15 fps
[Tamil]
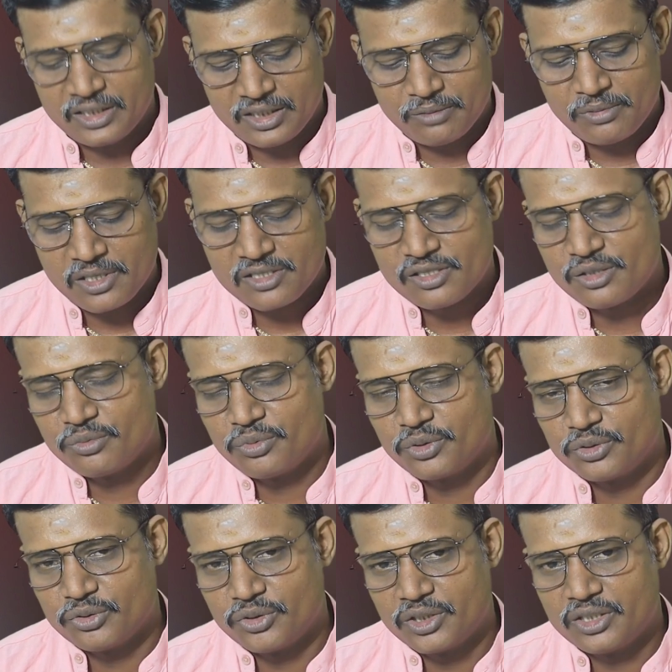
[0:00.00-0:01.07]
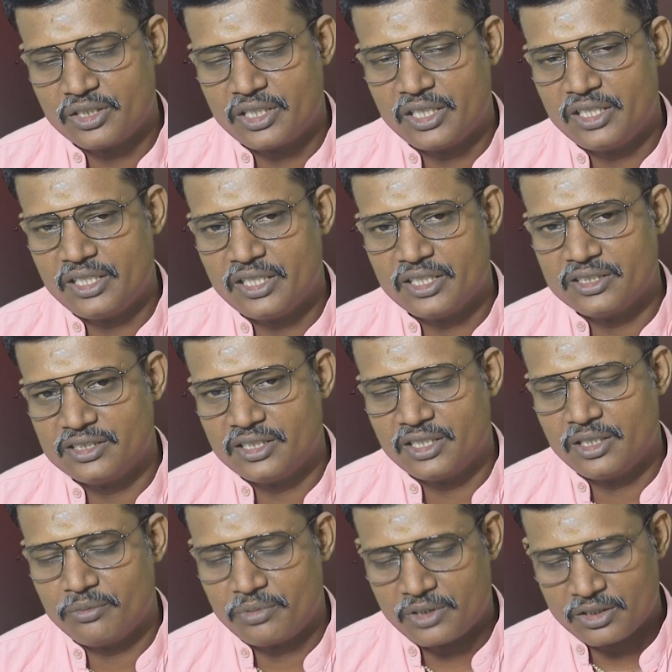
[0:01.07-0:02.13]
இந்த மாதத்தை பொறுத்த வரைக்கும்
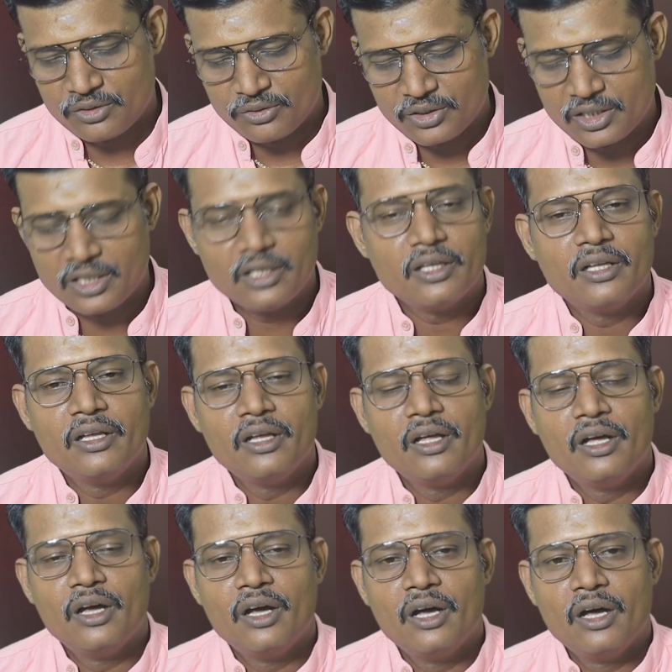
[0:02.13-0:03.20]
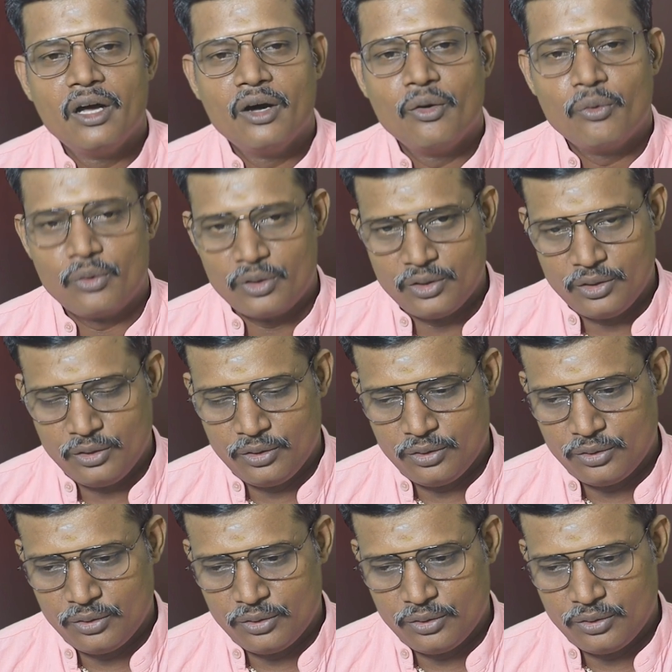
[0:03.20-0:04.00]
கன்னிராசியில் பிறந்தவங்களை ஒரு